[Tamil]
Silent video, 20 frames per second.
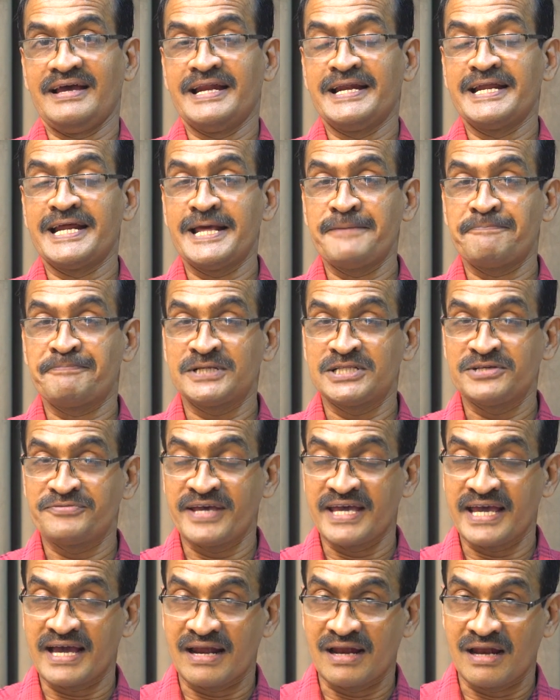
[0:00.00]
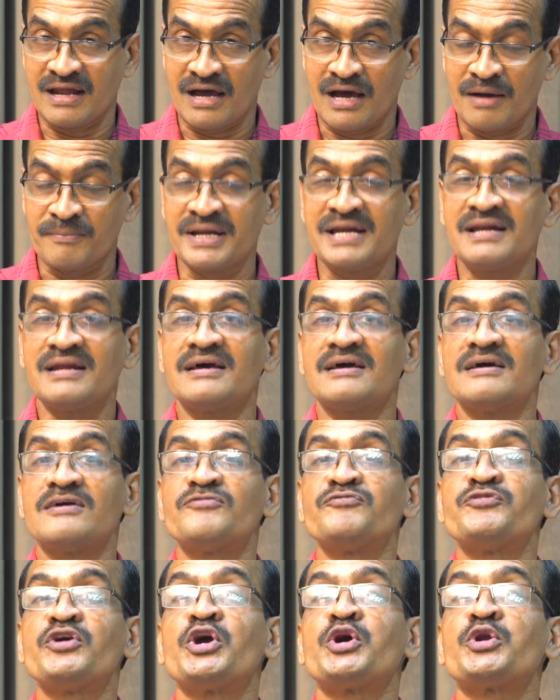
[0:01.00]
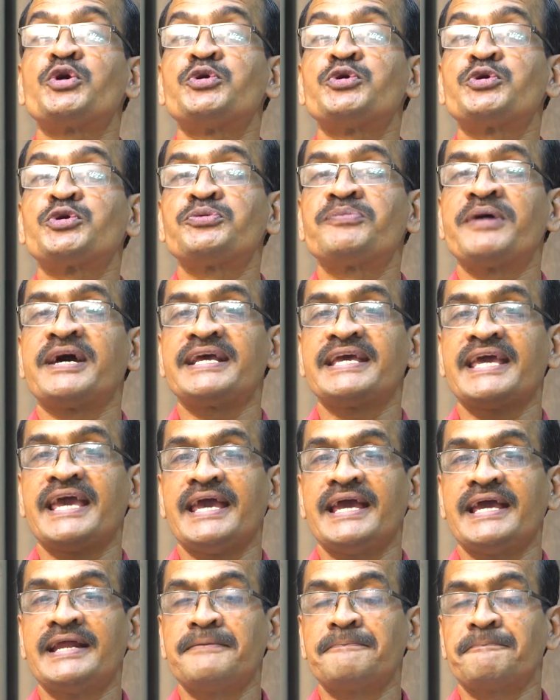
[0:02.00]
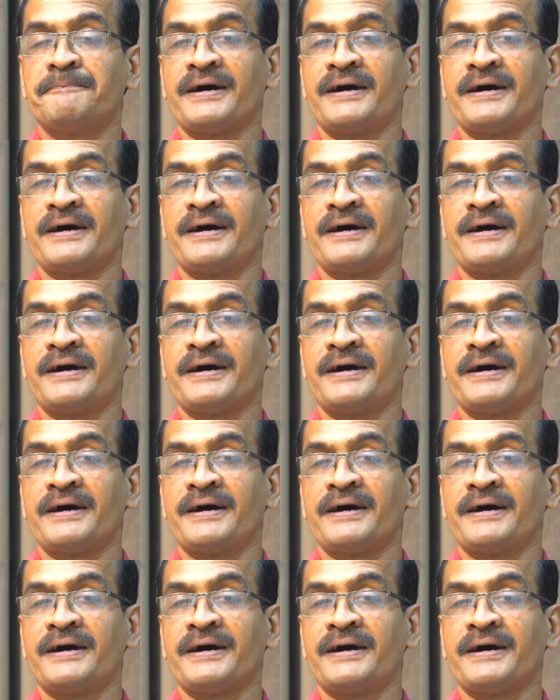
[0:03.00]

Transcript: நினைப்பதுவே அல்லாமல் வேறொன்றும் அறியேன்